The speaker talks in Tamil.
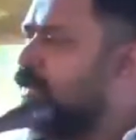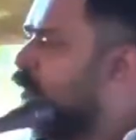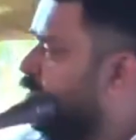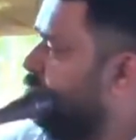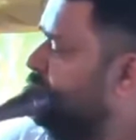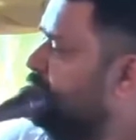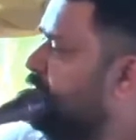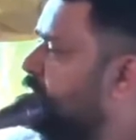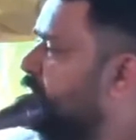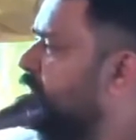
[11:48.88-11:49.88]
கிடைக்கும் திரும்பி
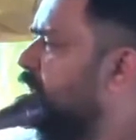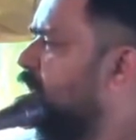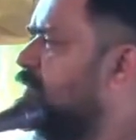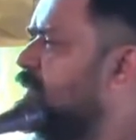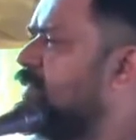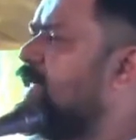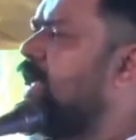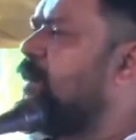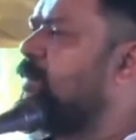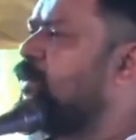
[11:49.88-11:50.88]
நின்னா டீ கிடைக்கும் அவர் இருந்தா
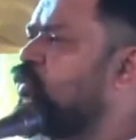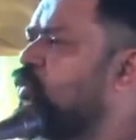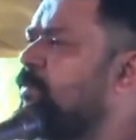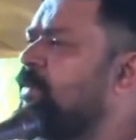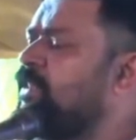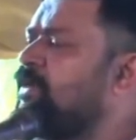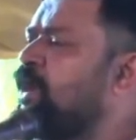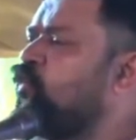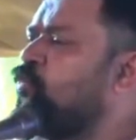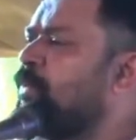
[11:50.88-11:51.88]
அப்படின்னு கூப்பிட்றப்ப
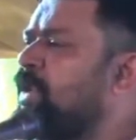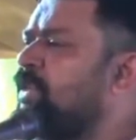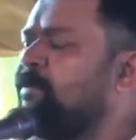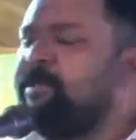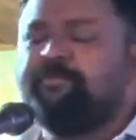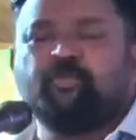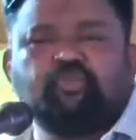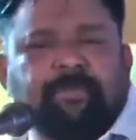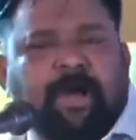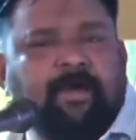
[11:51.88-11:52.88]
எதுக்காக கூப்பிட்றாரு அந்த பெண்
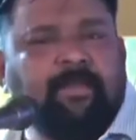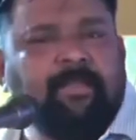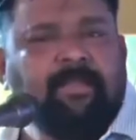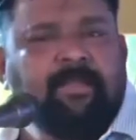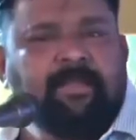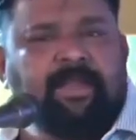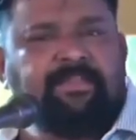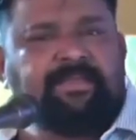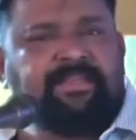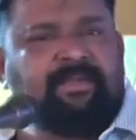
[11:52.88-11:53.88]
புரிஞ்சுப்பான்
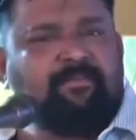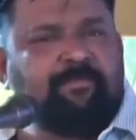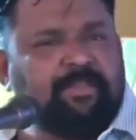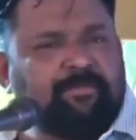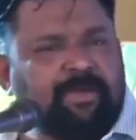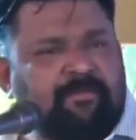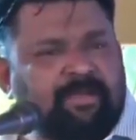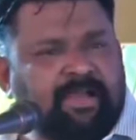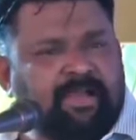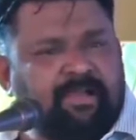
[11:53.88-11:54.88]
நல்லது கெட்டது அவள் பார்த்துப்பா
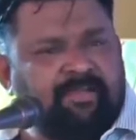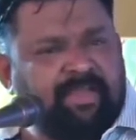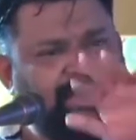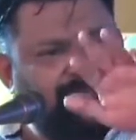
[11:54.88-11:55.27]
அவளுக்காகவே